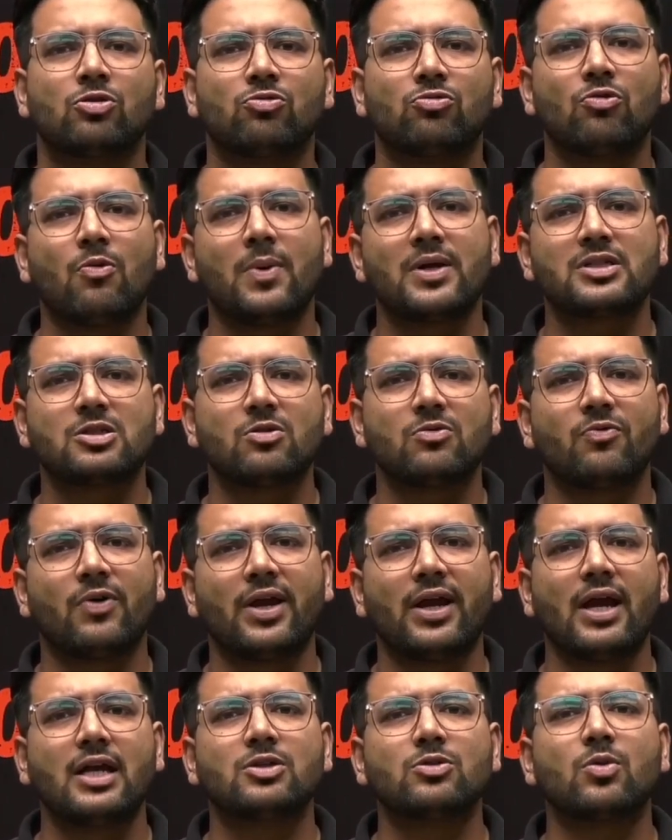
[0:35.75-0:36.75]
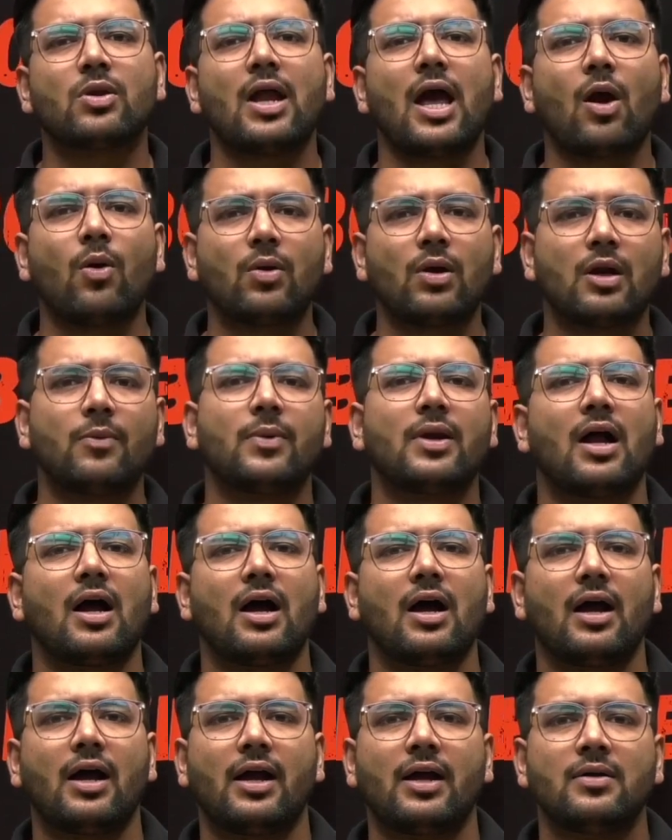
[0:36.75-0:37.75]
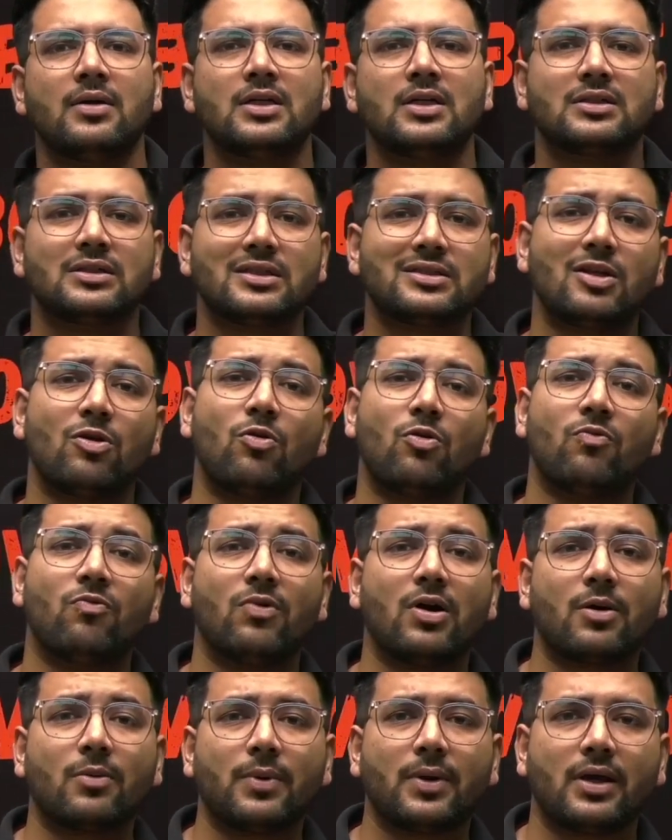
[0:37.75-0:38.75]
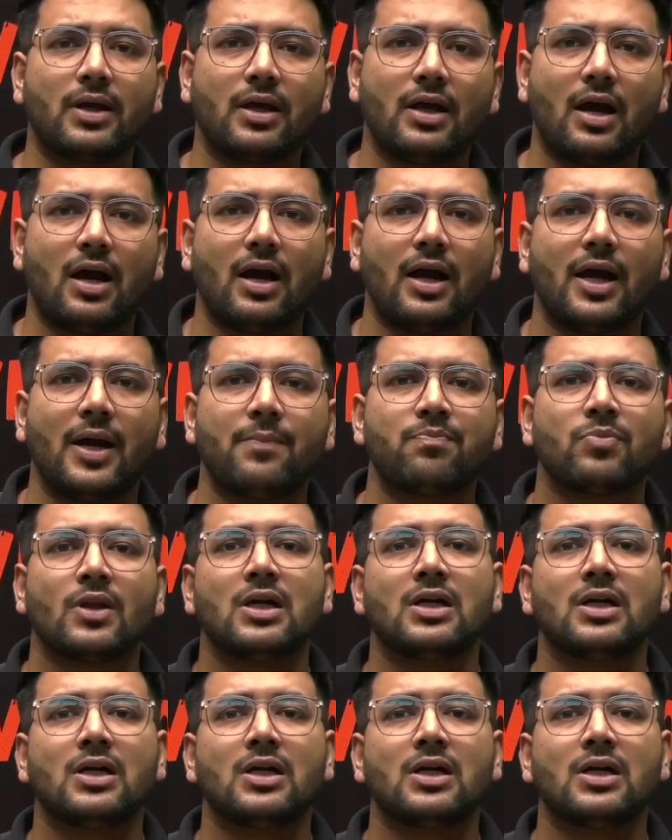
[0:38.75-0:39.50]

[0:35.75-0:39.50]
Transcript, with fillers: तो वो बच्चा वही है जो रेगुलर भी रहा है जिसने होमवर्क भी किया है